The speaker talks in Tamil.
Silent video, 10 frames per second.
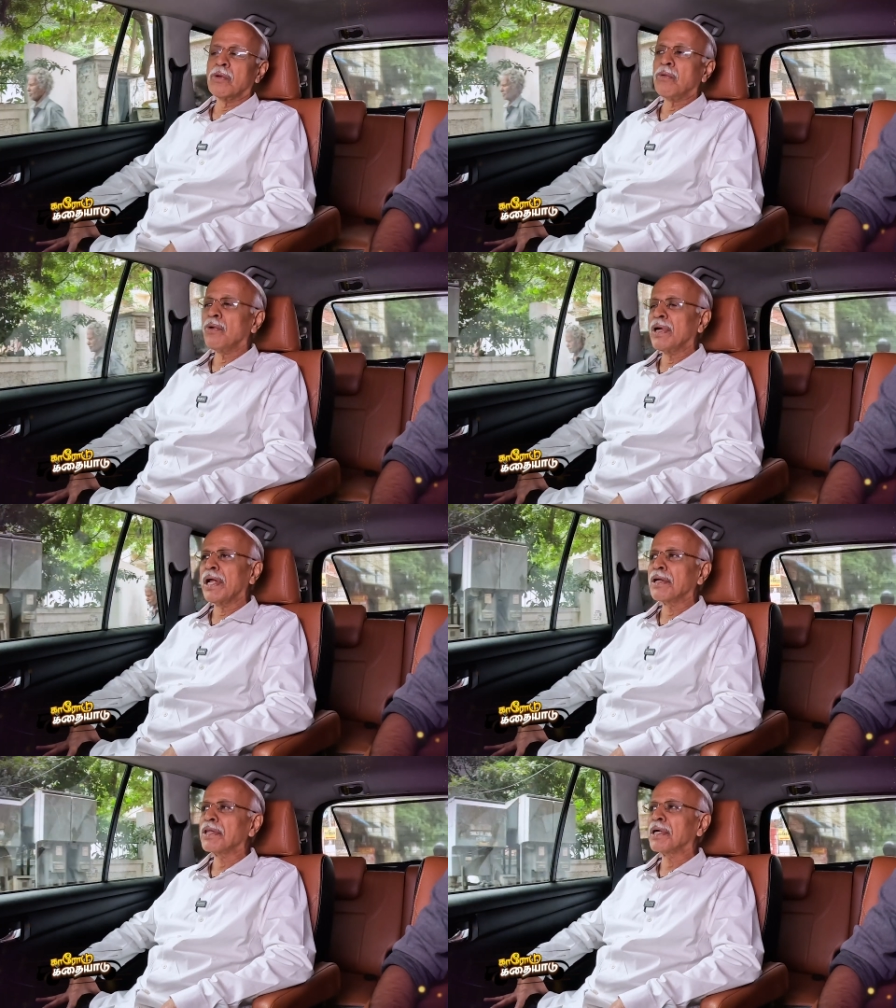
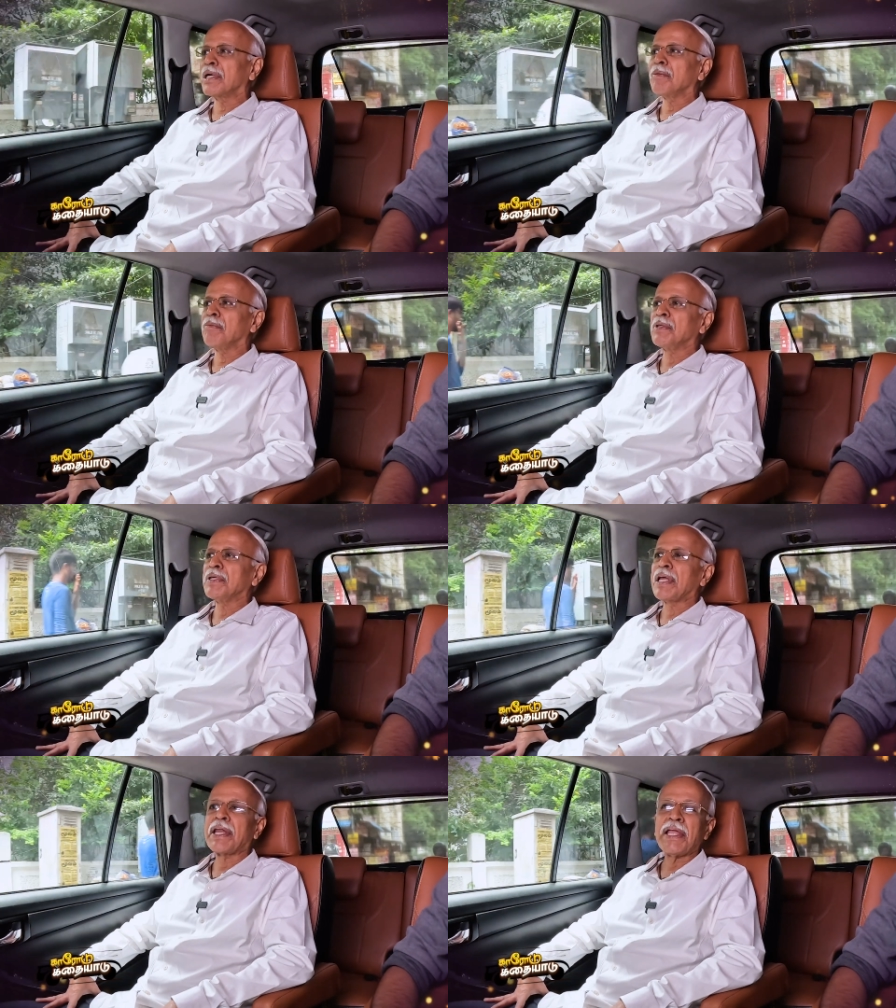உதவங்களுடைய அடுத்த கட்டம்
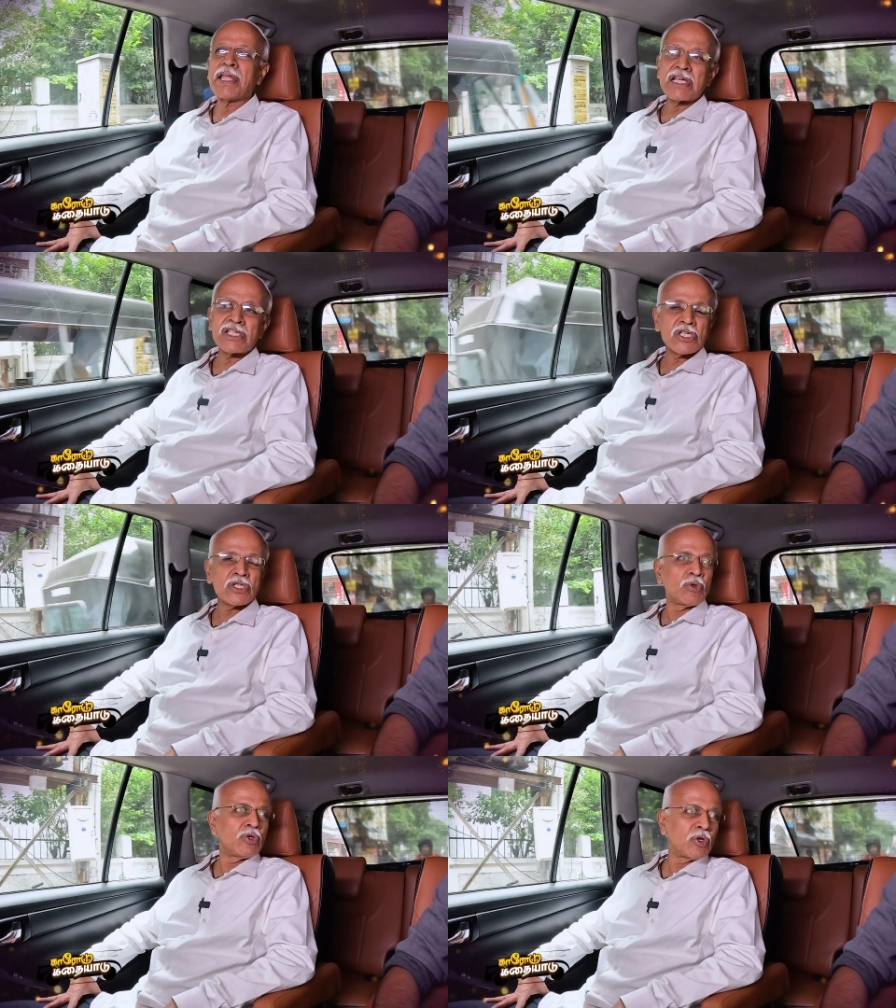வந்து நிறைய
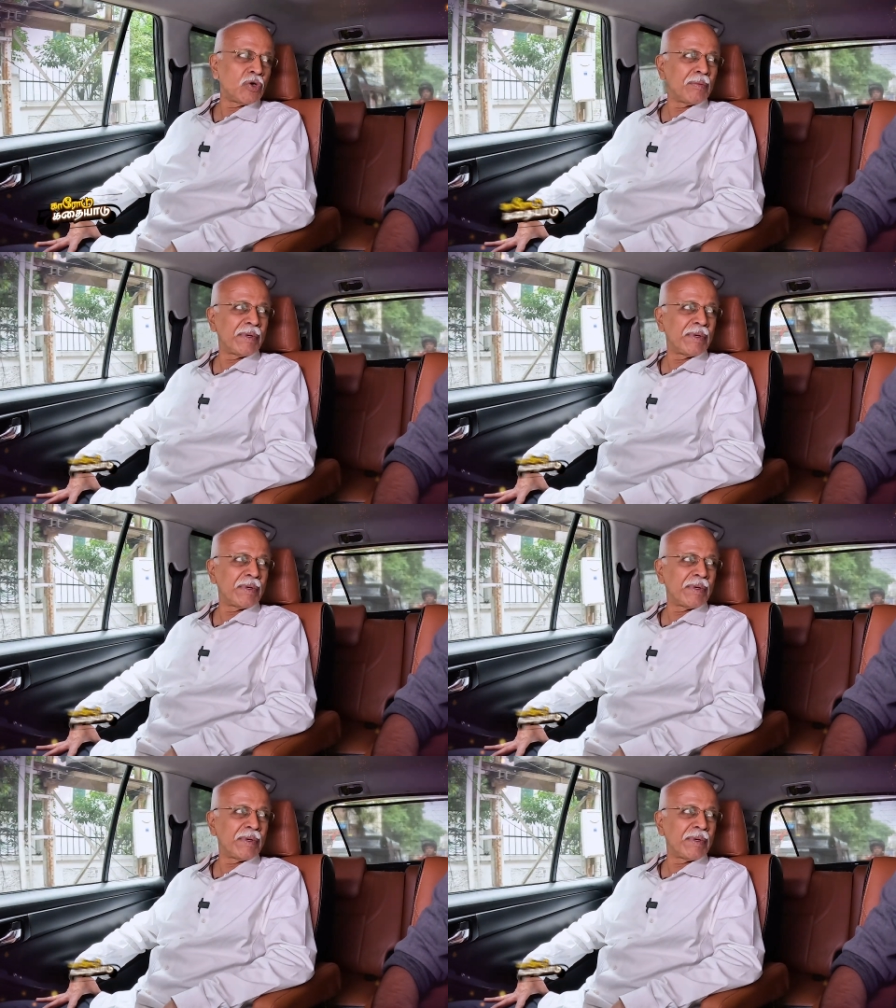யங்ஸ்டர்ஸ் கொண்டு வரணும்